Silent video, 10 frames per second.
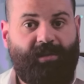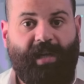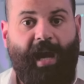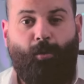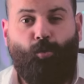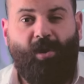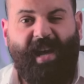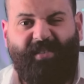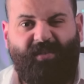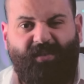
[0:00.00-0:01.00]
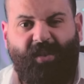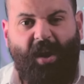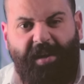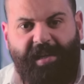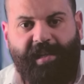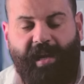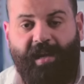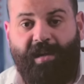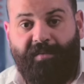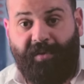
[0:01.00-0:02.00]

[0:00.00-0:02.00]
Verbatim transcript: تحولات ضئيله